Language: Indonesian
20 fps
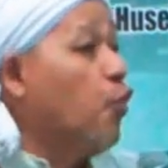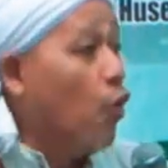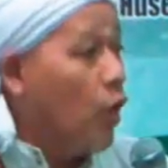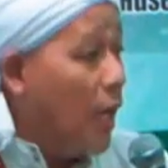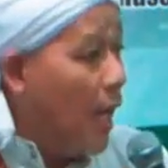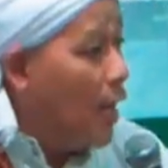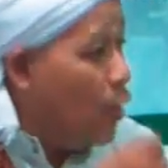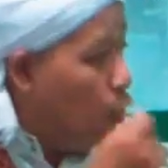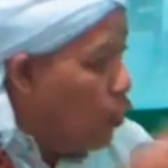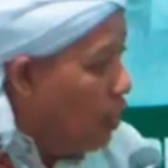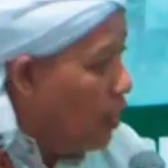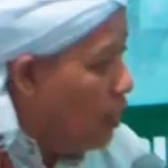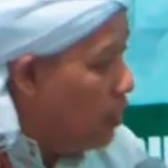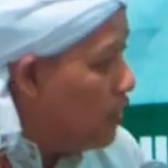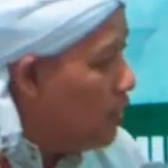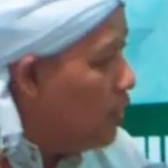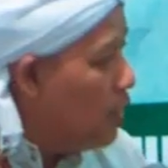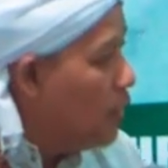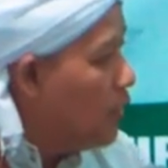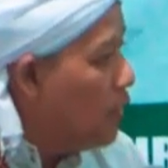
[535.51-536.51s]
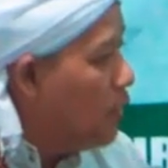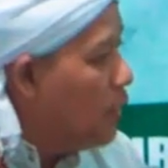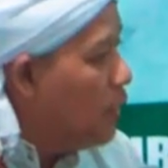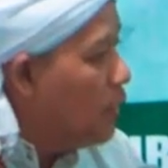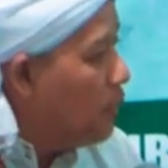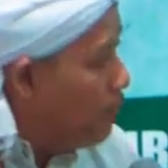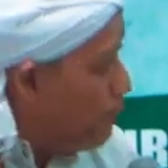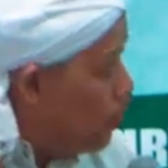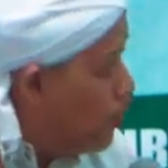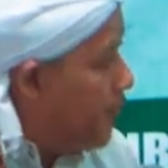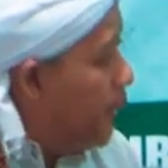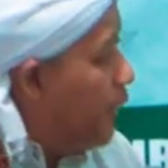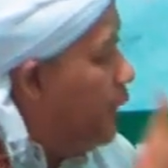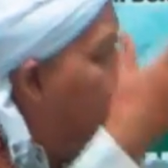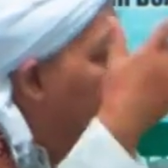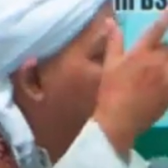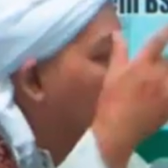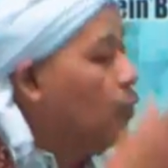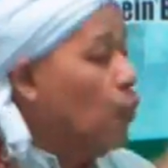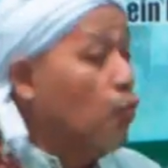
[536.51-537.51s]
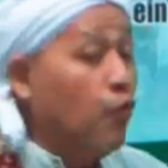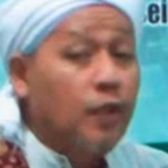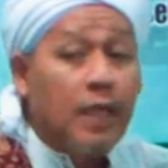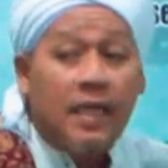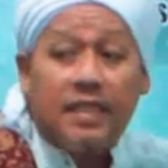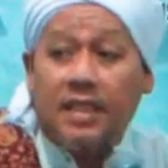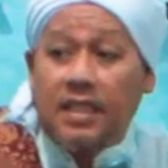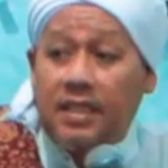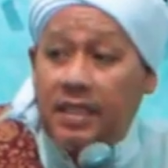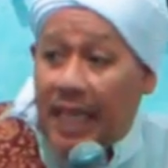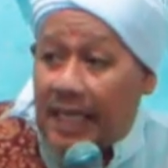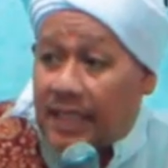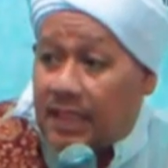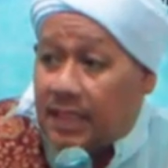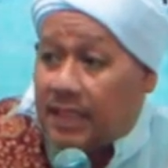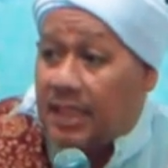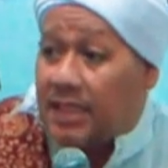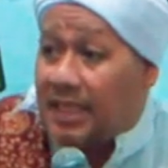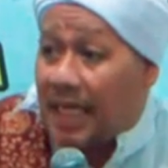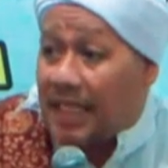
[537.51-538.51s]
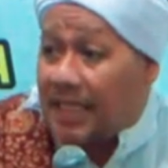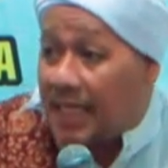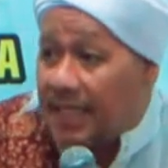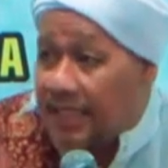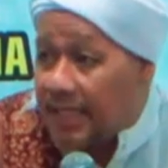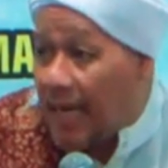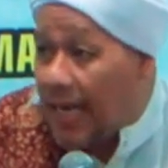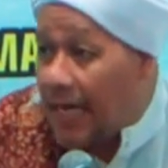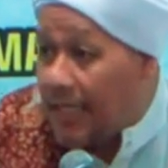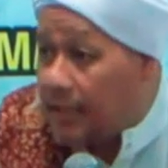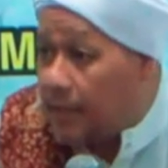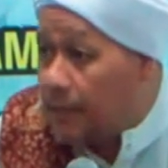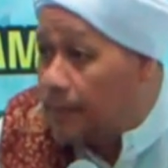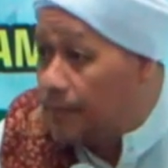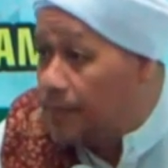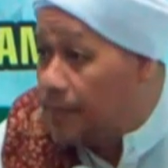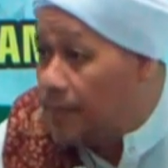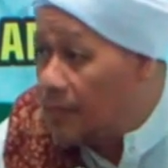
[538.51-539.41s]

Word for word: dolalul mubin udah sesat sesatnya sangat